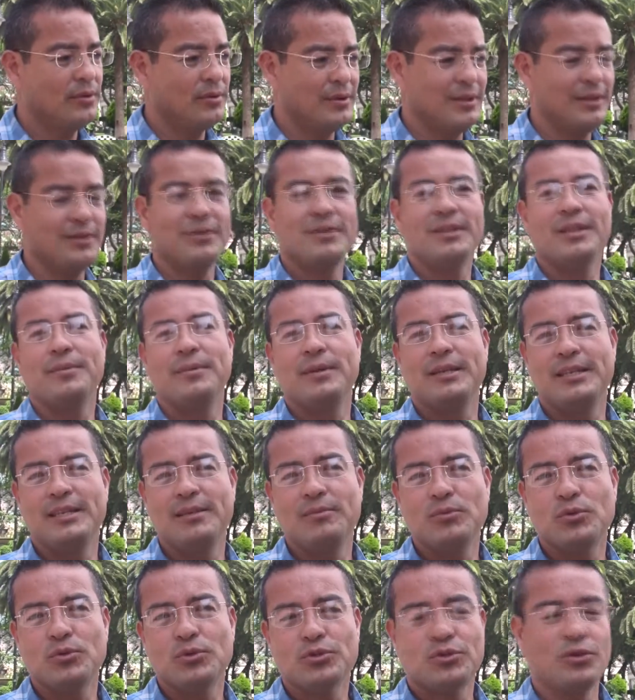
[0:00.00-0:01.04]
de dónde
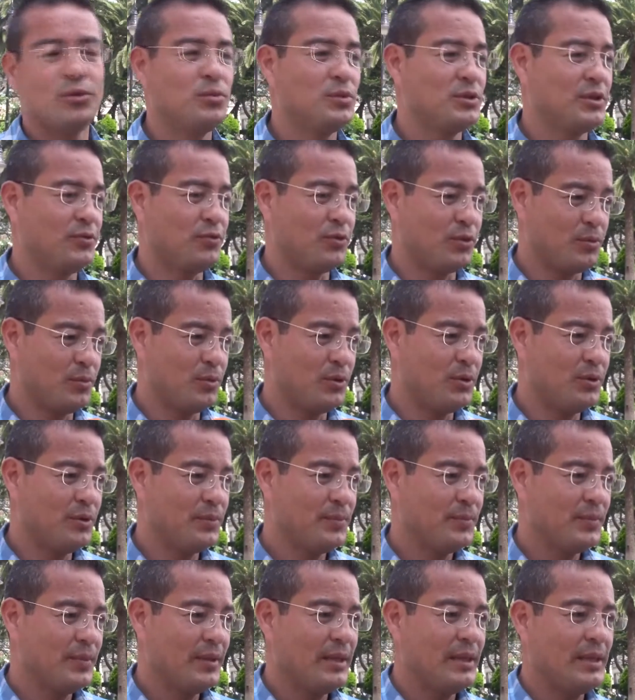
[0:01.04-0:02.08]
venimos, cómo se formó
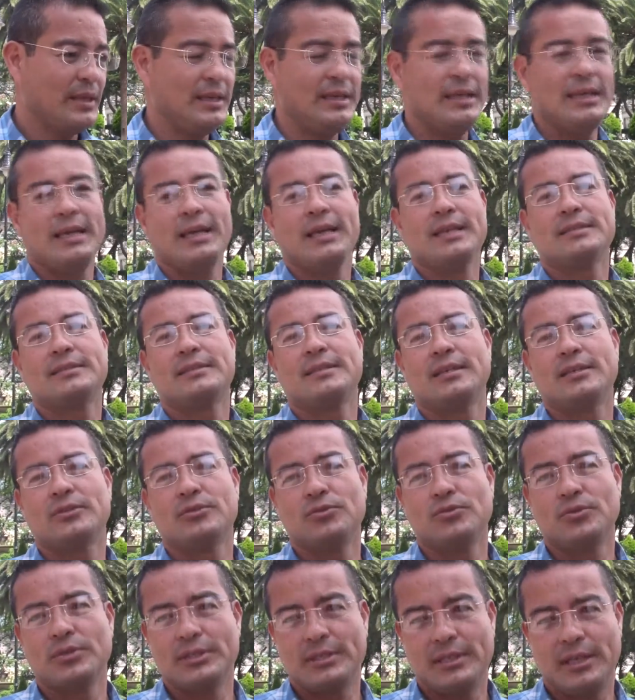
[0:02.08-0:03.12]
y hasta
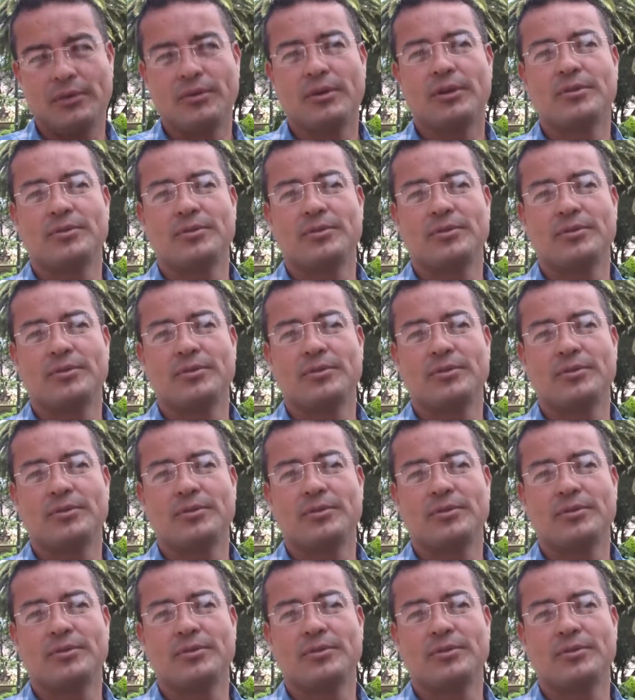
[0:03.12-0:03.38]
su estado